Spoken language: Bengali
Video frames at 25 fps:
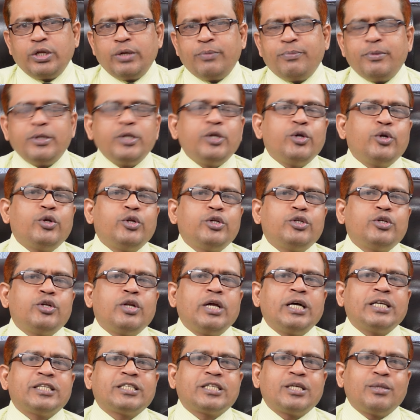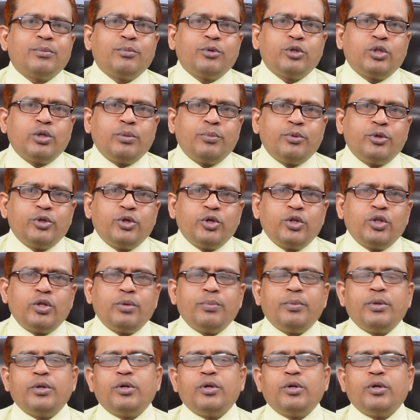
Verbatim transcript: নিয়ে ভিডিওটি ছিল আজকের মতো পর্যন্ত